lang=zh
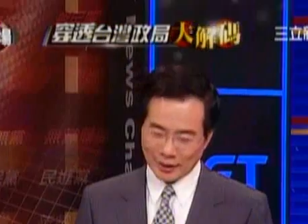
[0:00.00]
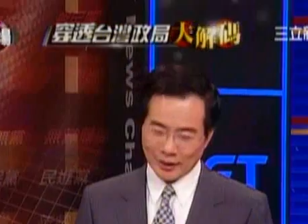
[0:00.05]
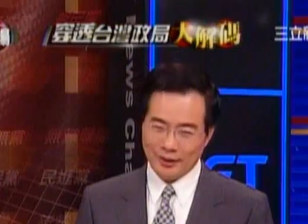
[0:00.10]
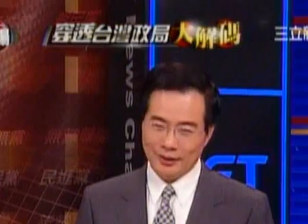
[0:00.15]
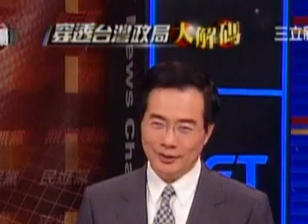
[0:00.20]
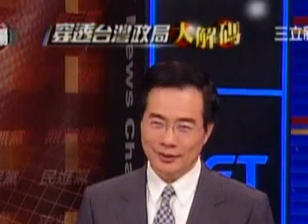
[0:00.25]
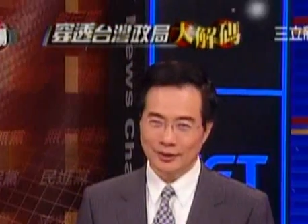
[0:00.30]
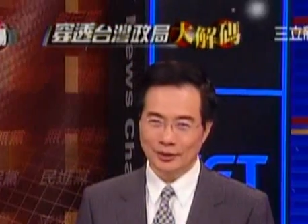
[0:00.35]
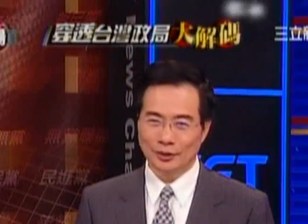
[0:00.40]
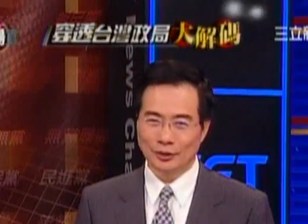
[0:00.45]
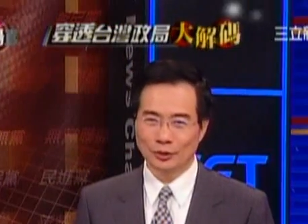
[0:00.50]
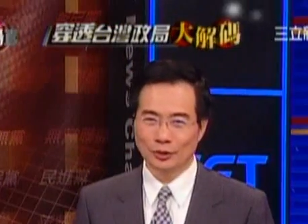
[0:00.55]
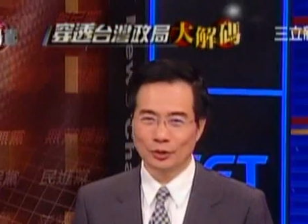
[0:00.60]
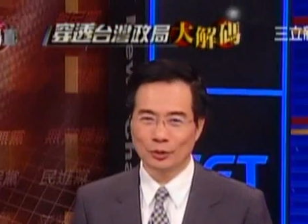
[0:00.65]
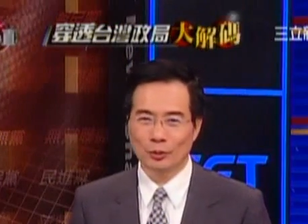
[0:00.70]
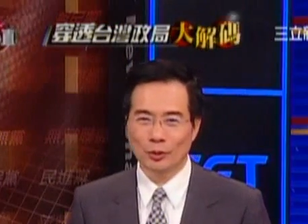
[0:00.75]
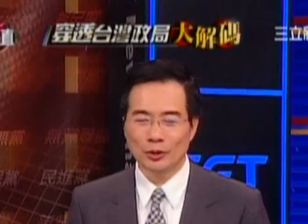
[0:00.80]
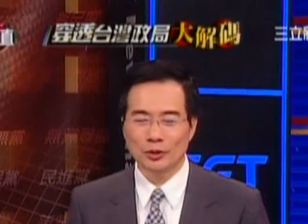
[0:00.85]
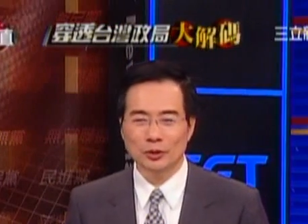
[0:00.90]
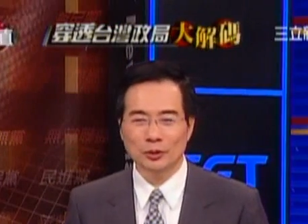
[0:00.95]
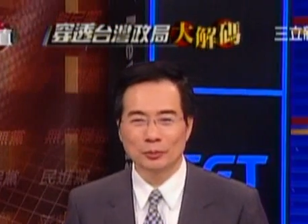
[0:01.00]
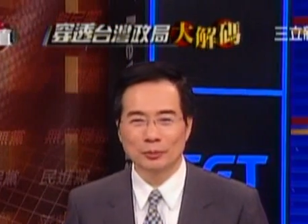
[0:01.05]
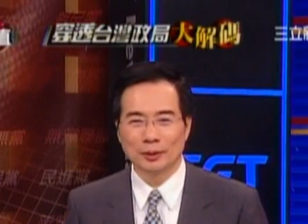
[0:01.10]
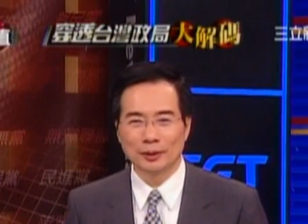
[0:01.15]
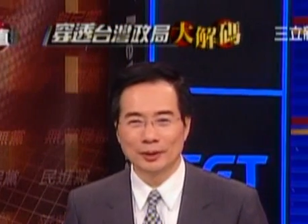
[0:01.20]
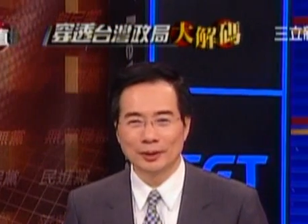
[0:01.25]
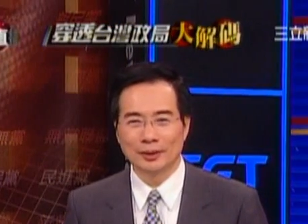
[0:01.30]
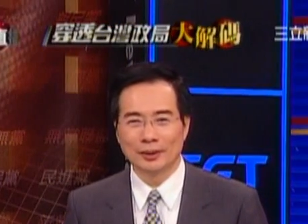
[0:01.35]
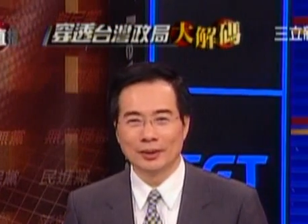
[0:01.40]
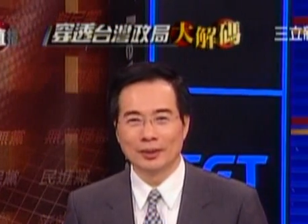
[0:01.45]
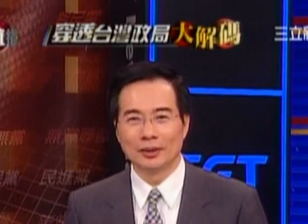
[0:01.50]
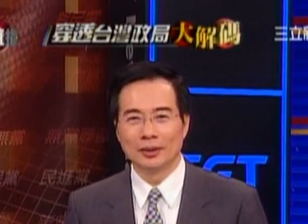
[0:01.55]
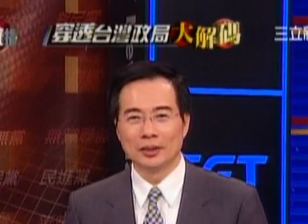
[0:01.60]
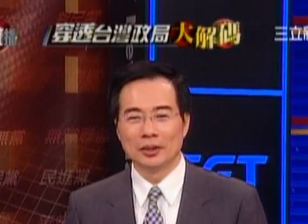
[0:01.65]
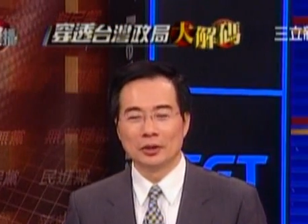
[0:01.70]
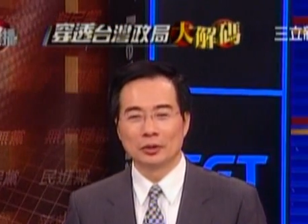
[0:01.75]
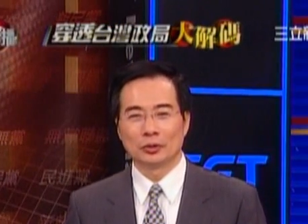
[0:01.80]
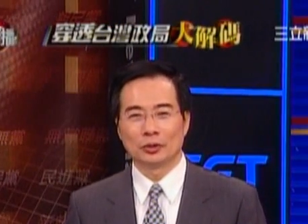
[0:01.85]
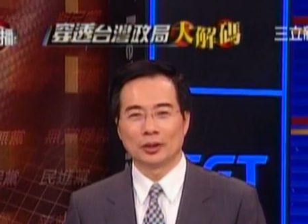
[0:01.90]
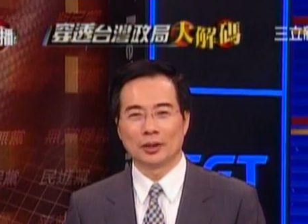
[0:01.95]
过刚才很多的观众朋友哦，
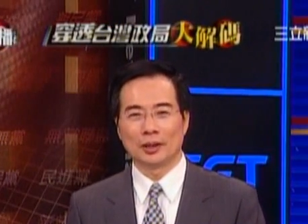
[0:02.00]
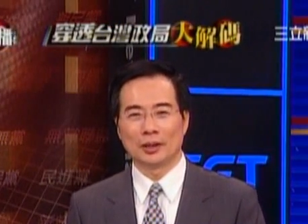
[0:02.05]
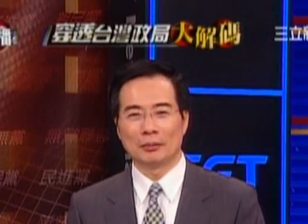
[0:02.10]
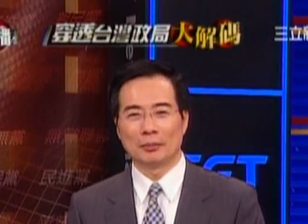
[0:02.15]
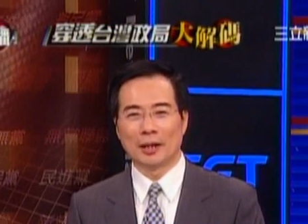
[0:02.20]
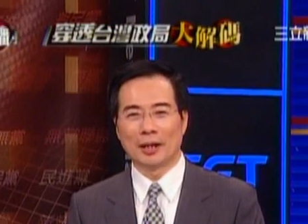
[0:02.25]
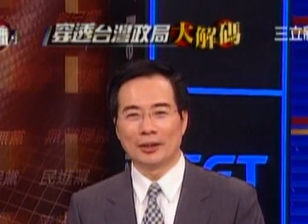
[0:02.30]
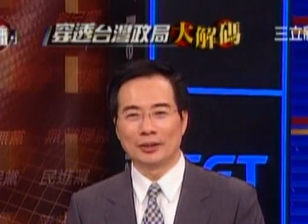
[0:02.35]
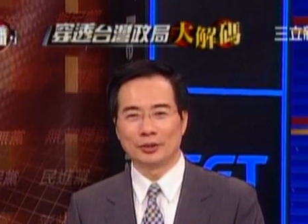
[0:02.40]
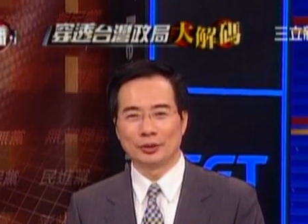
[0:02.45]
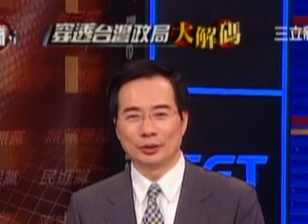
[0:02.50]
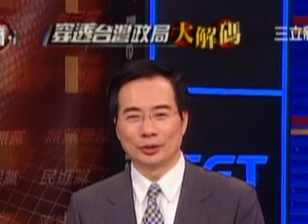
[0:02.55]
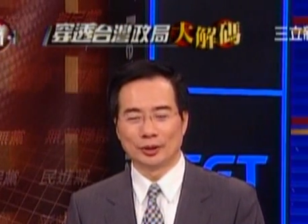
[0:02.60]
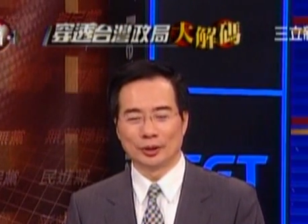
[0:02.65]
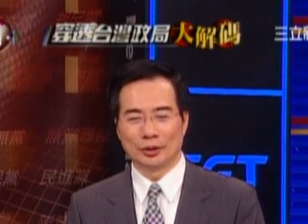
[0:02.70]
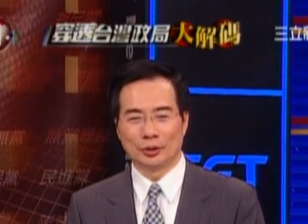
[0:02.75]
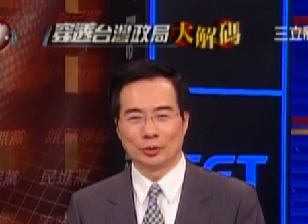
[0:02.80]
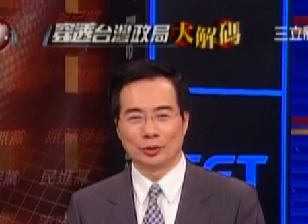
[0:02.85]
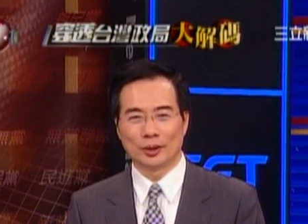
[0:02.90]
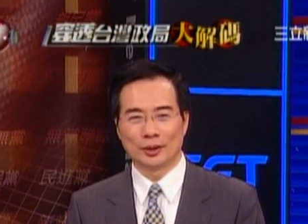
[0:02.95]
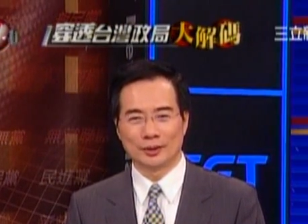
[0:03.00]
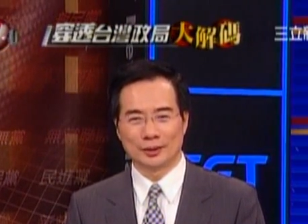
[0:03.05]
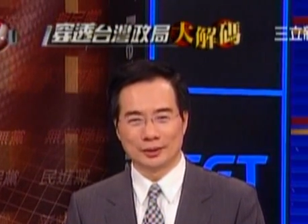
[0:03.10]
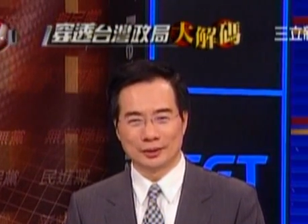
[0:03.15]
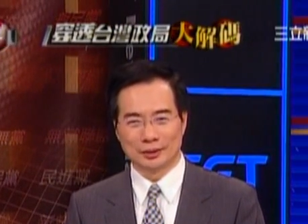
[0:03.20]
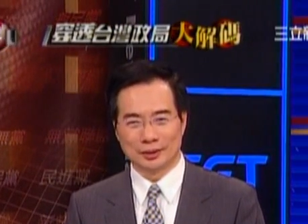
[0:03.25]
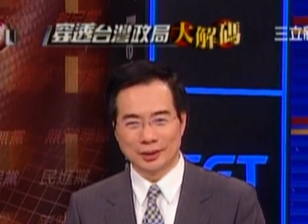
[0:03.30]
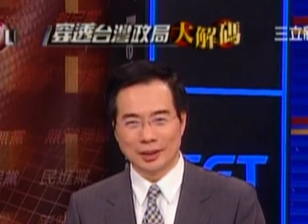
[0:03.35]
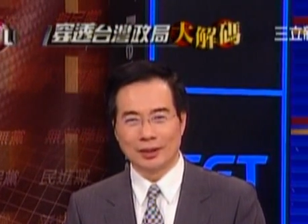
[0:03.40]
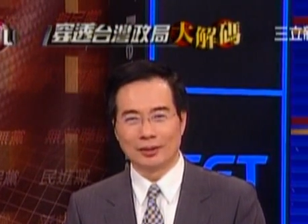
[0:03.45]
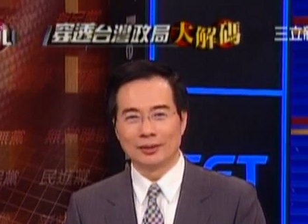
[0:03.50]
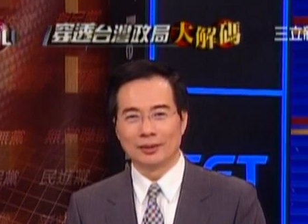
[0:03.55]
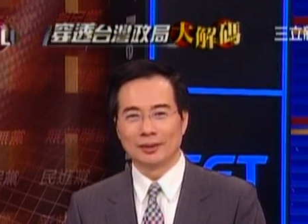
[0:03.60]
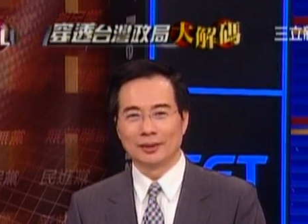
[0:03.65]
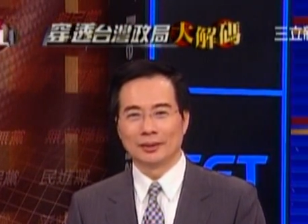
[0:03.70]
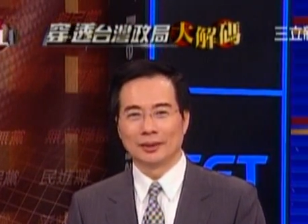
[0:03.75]
对马英九有很多的指教。